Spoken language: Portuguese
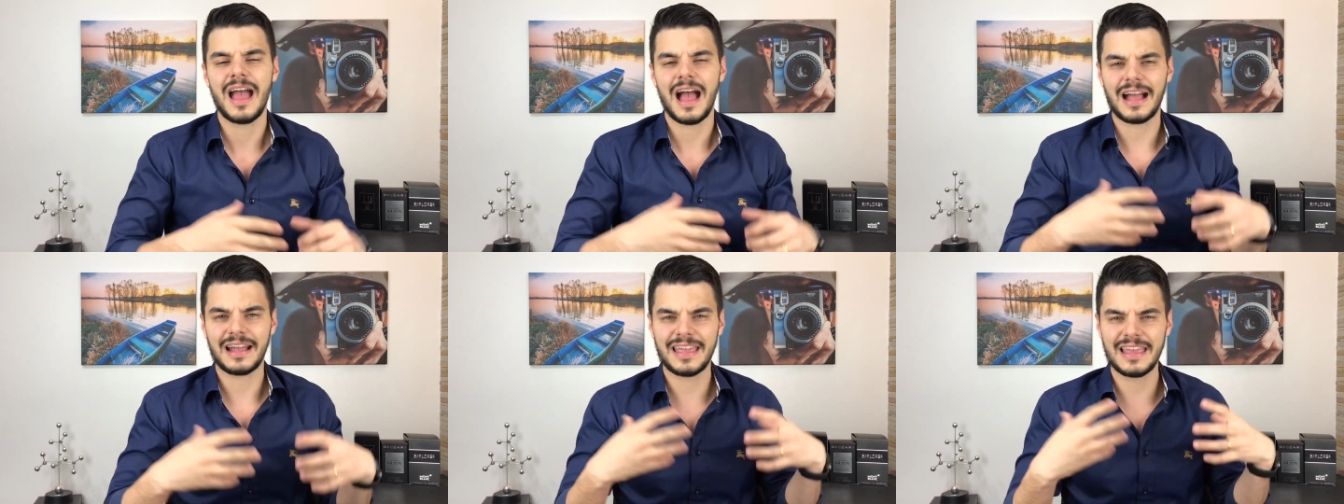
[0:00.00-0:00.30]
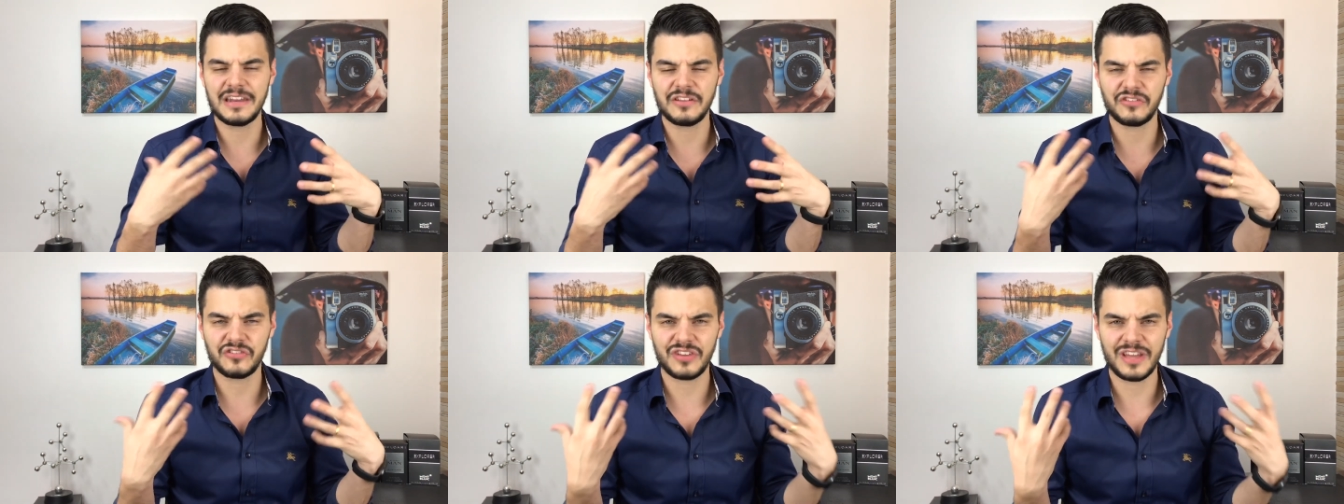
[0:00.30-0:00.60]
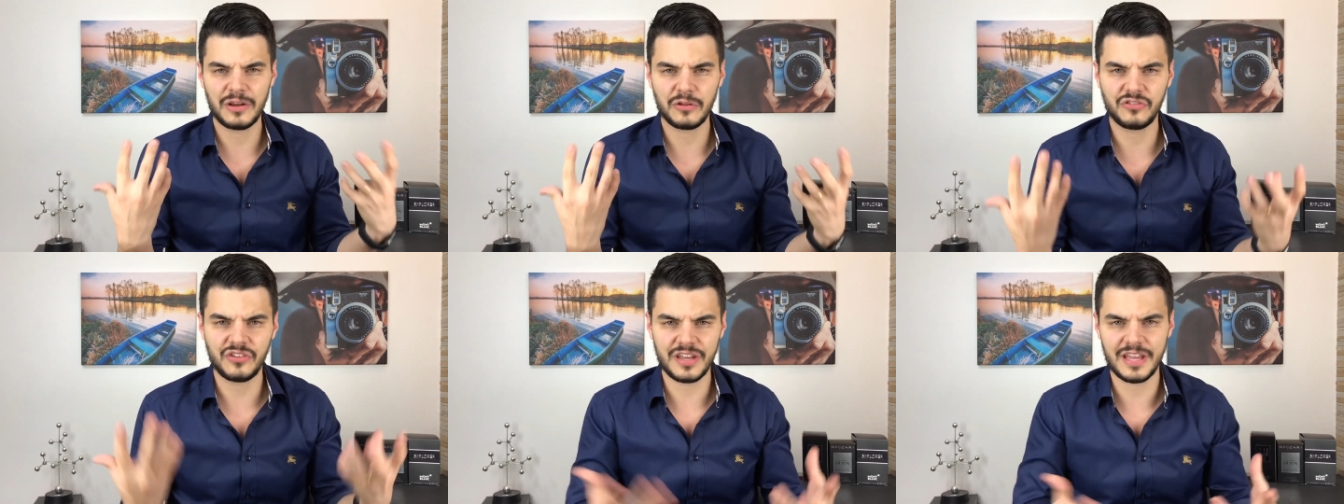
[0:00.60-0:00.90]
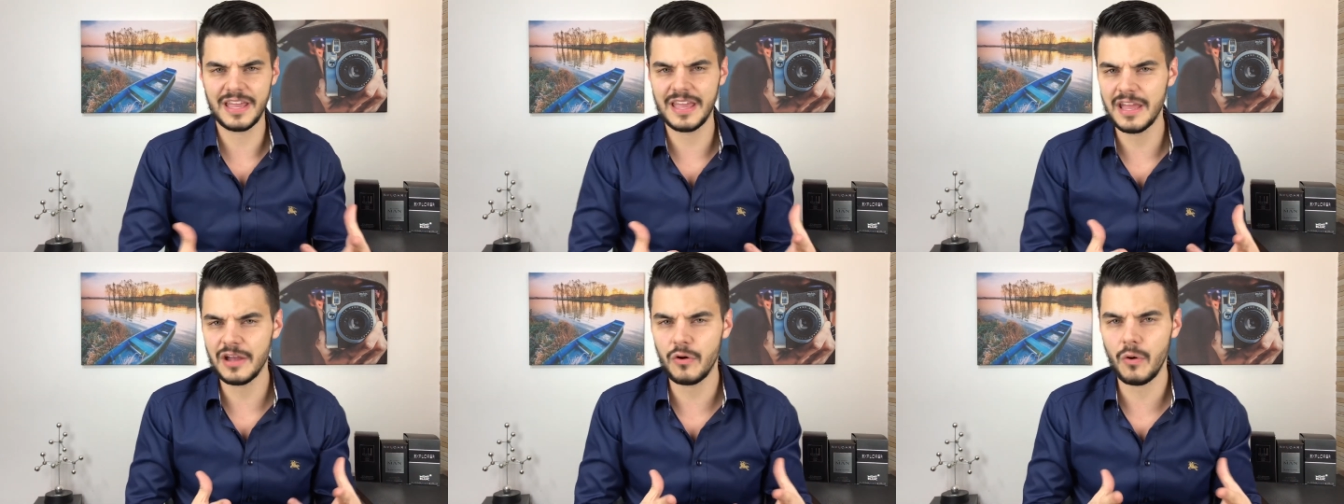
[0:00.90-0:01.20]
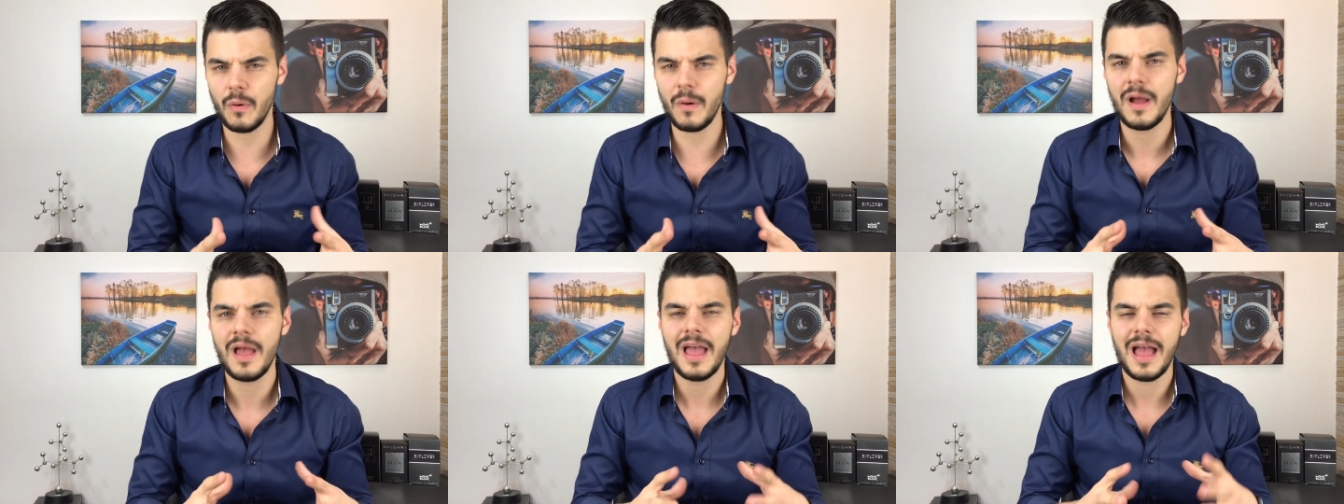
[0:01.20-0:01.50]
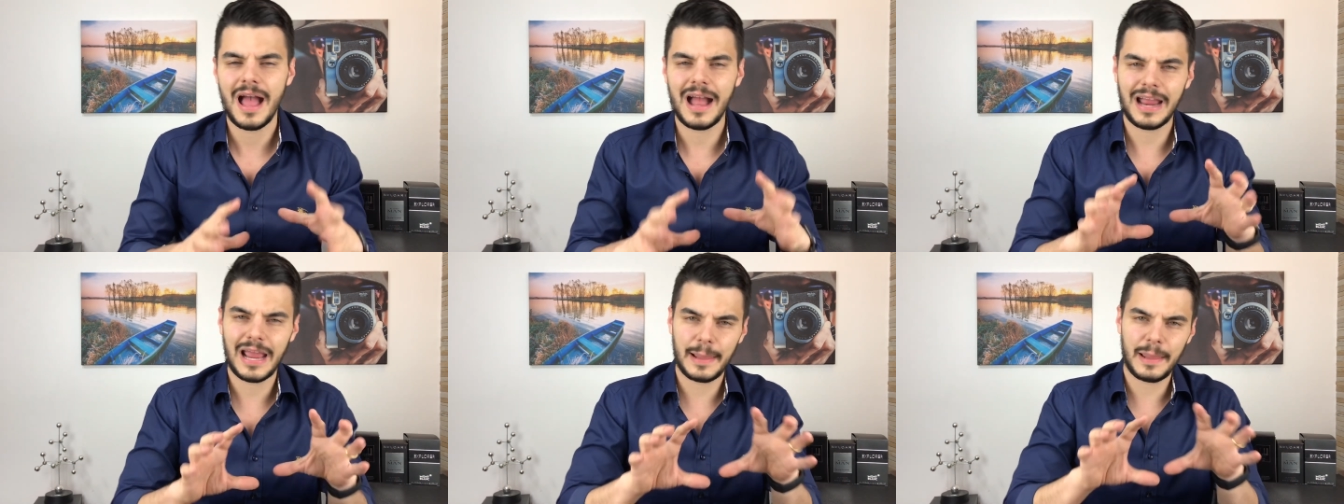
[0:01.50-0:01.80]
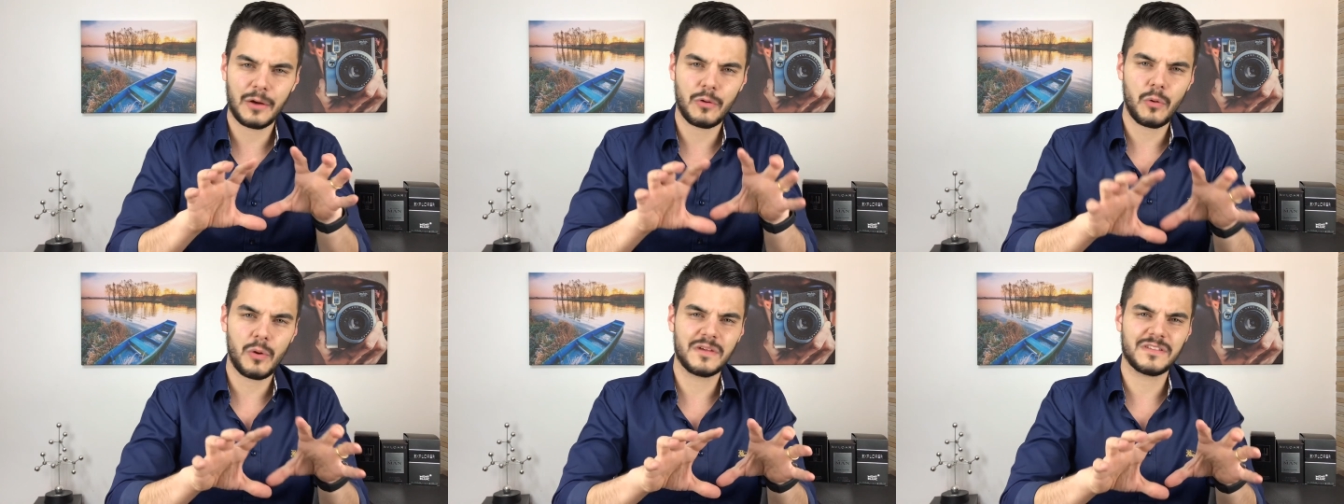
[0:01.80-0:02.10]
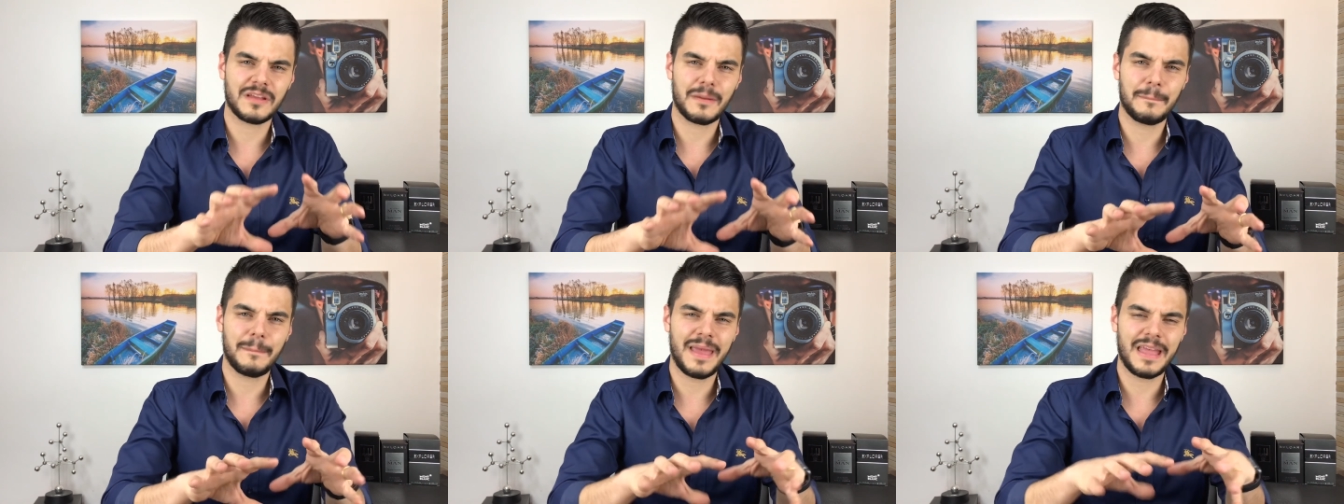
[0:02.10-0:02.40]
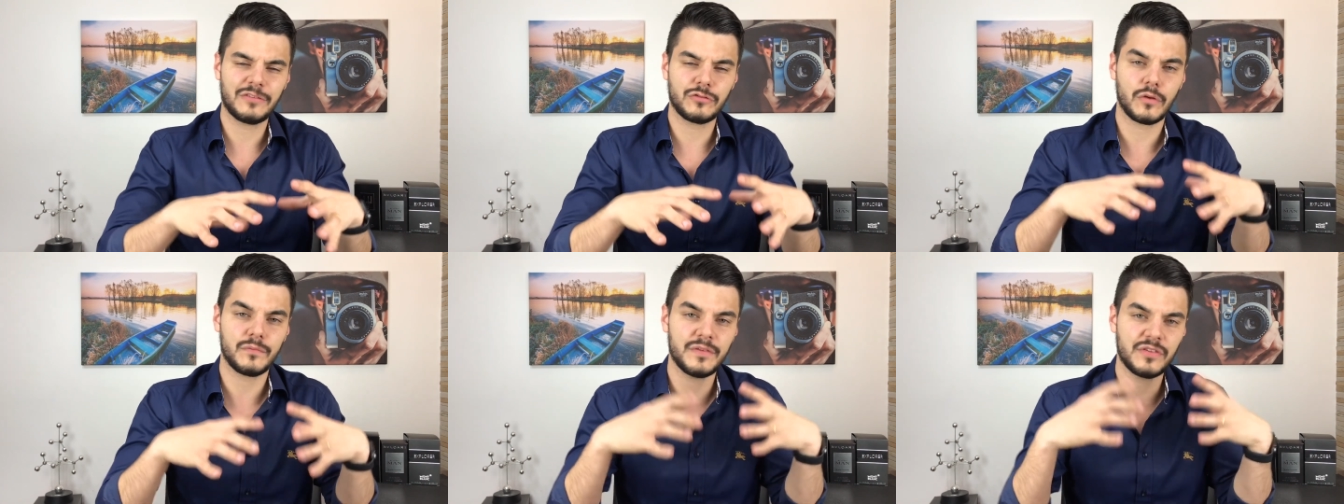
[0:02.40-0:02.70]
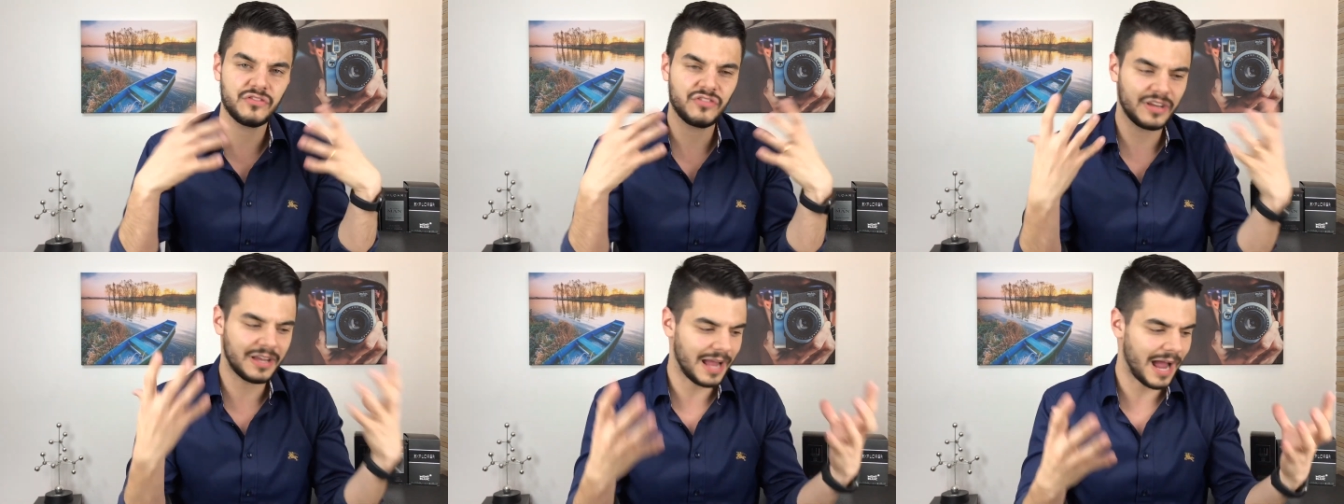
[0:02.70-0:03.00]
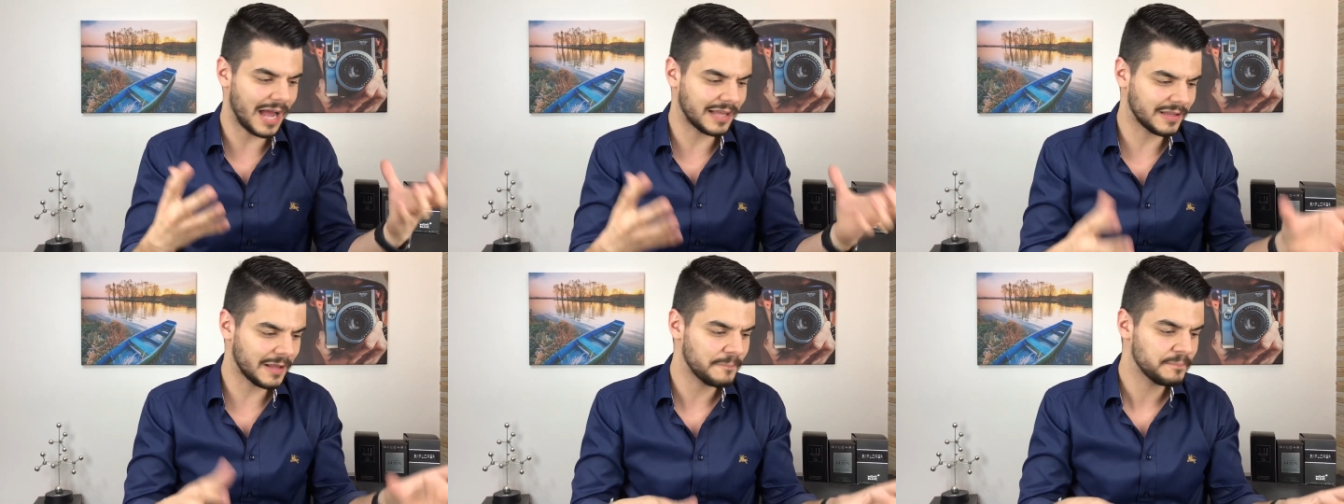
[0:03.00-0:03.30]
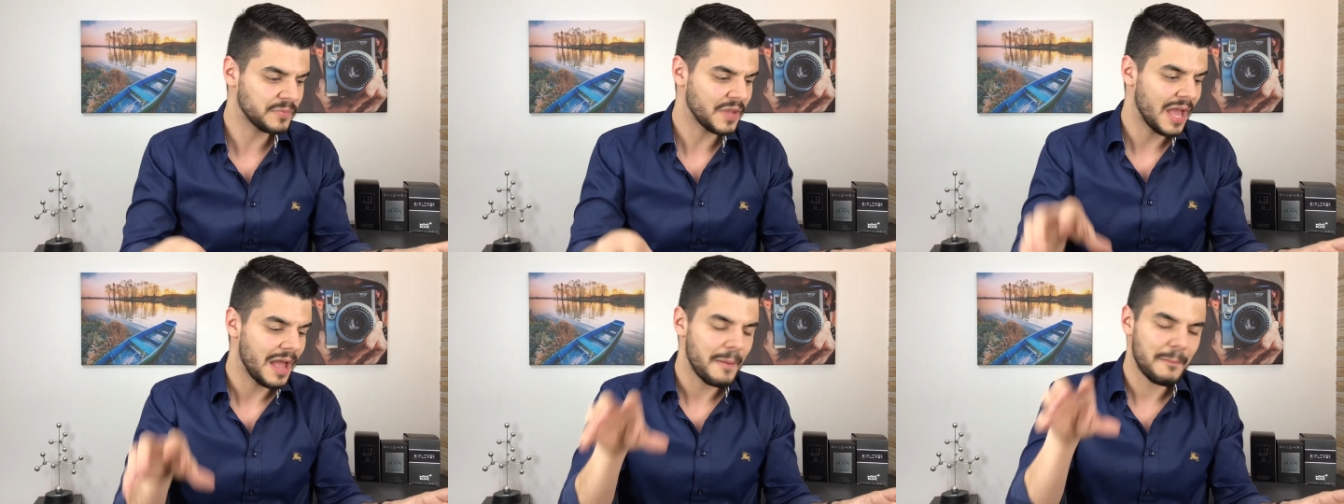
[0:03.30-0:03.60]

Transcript: aquele cheiro de rico, aquela coisa bem sofisticada,